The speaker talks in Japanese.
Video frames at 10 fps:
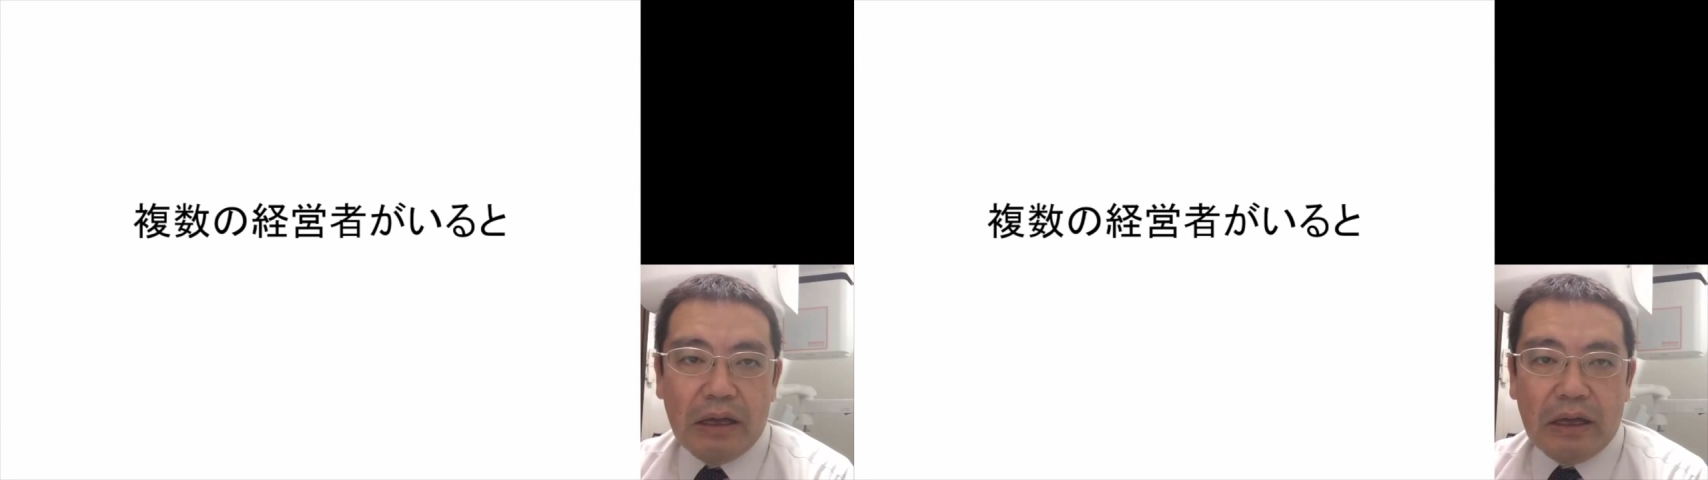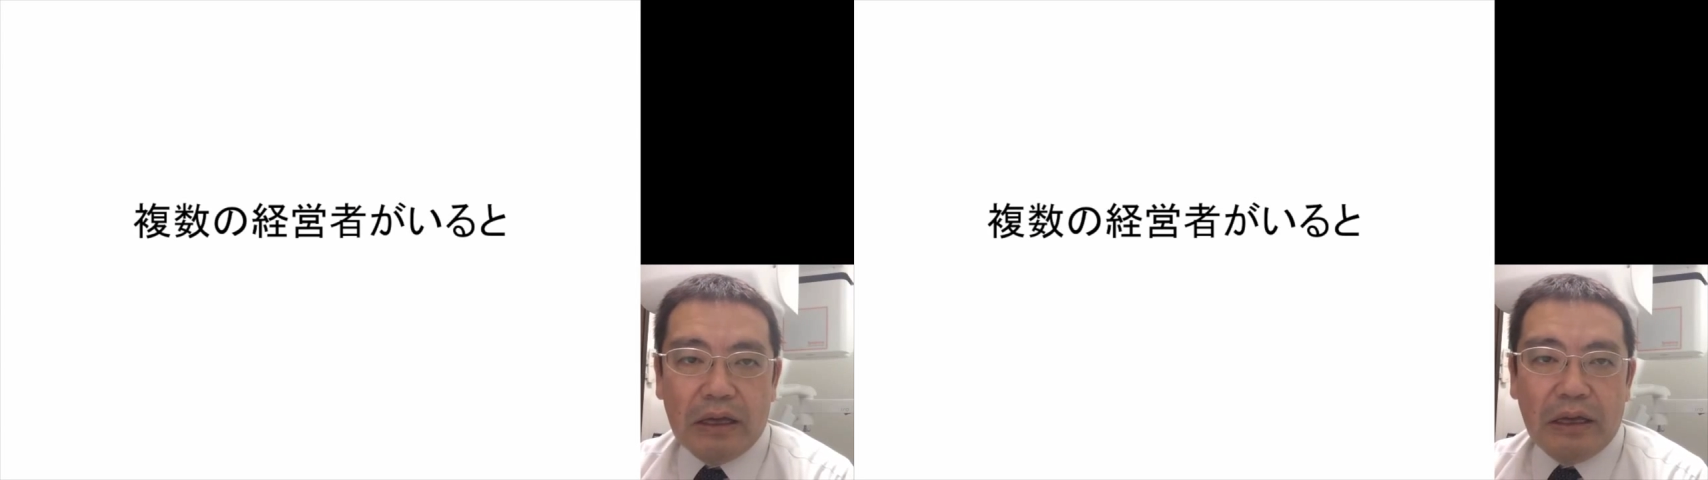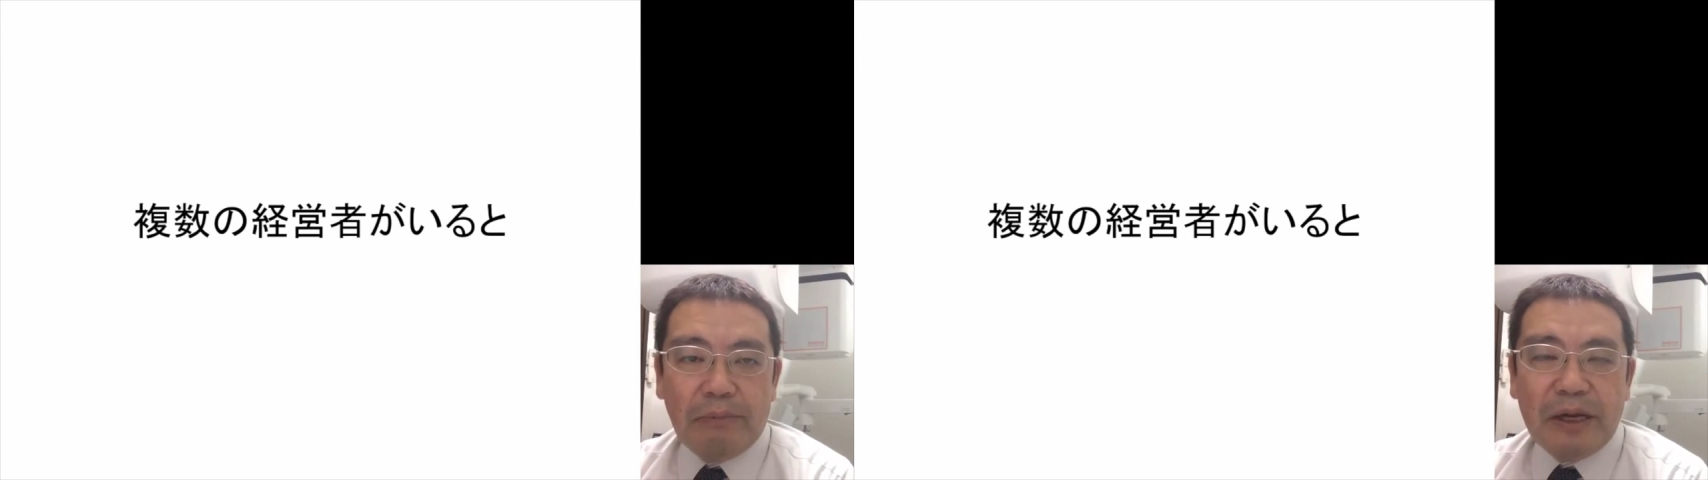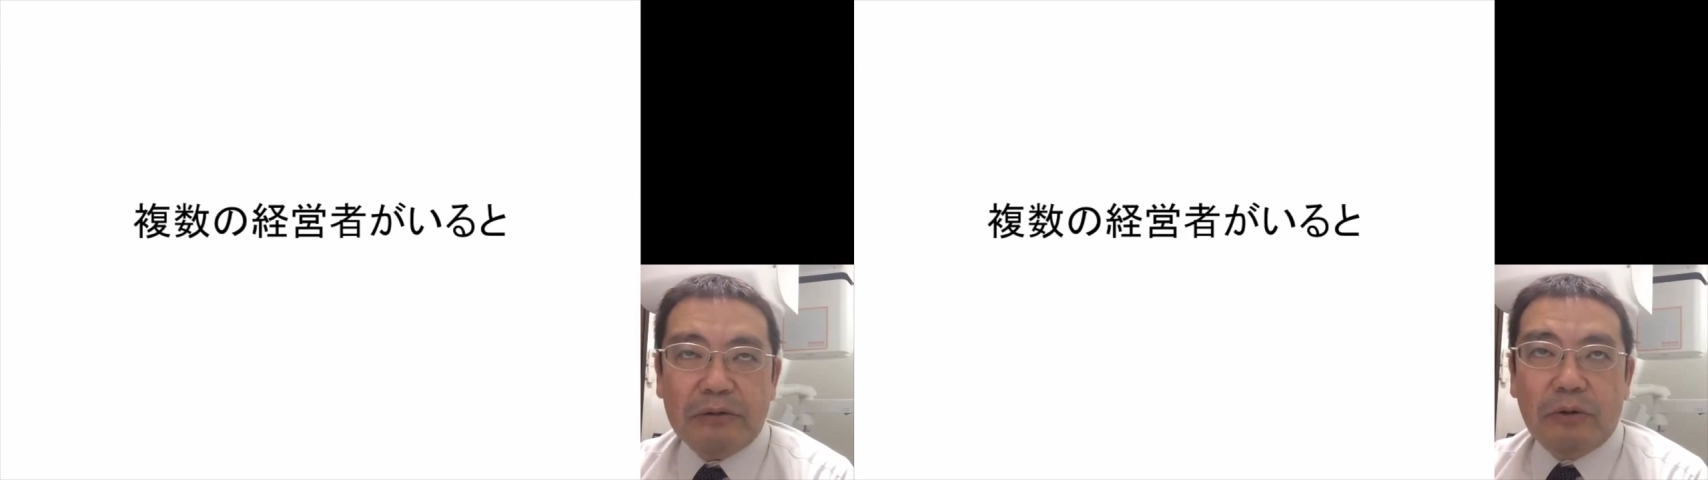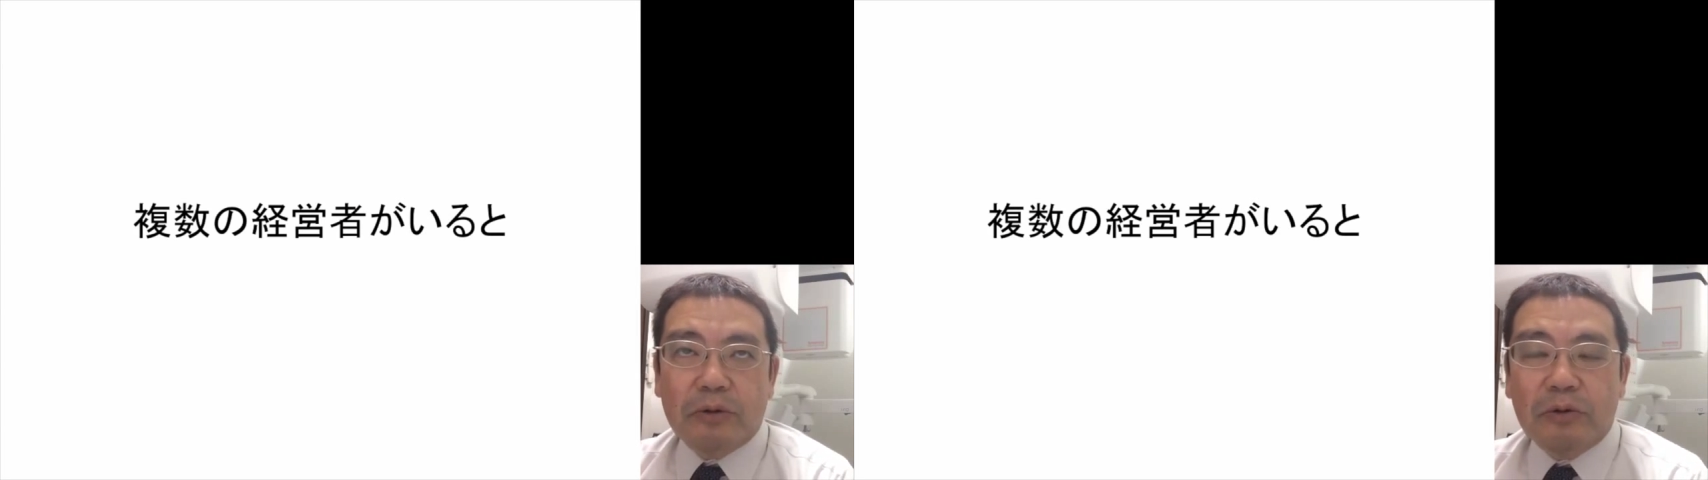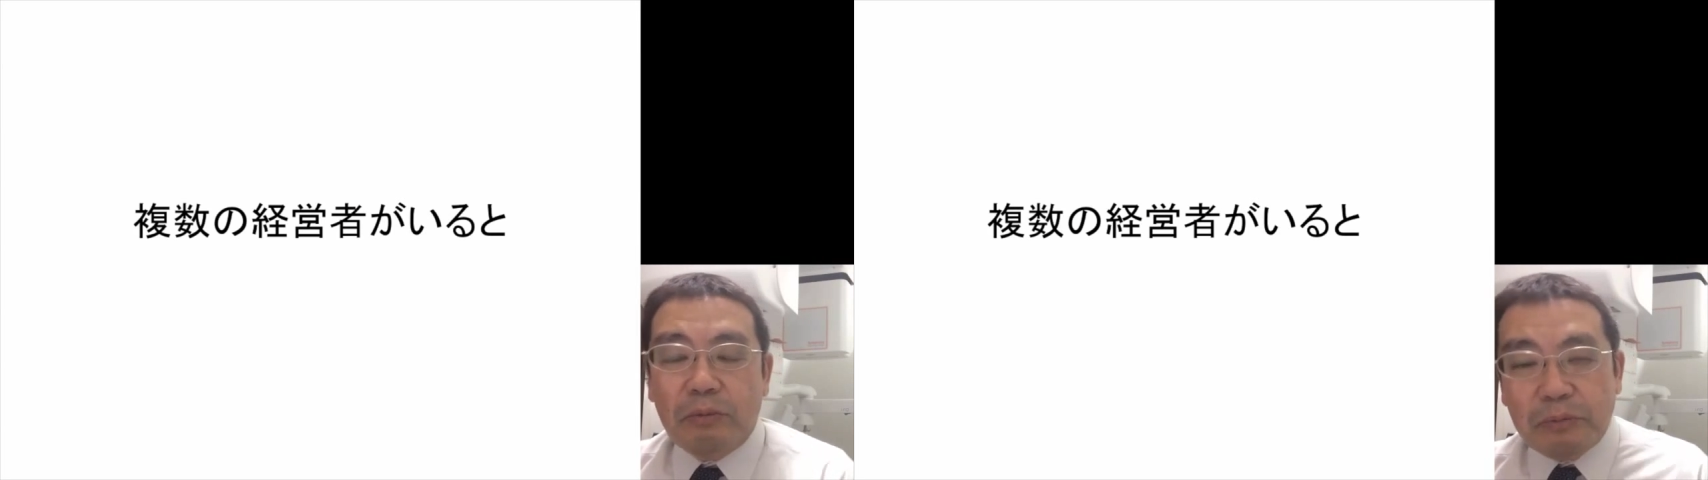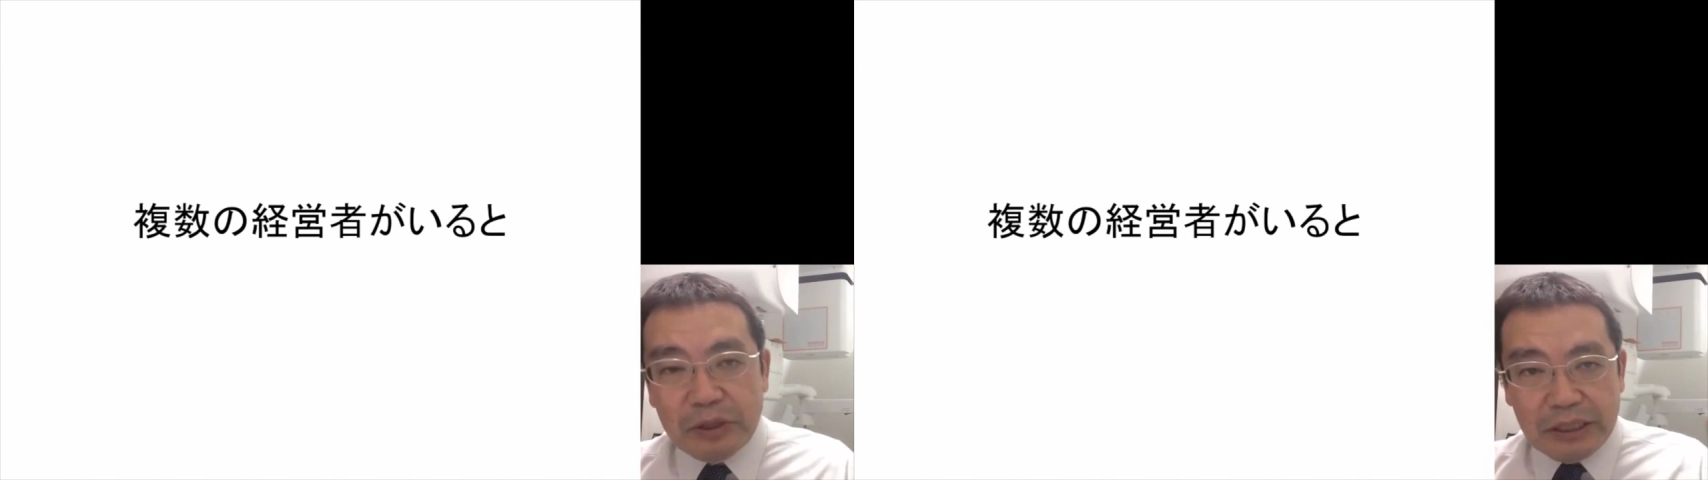えー、やっぱりあの、トップに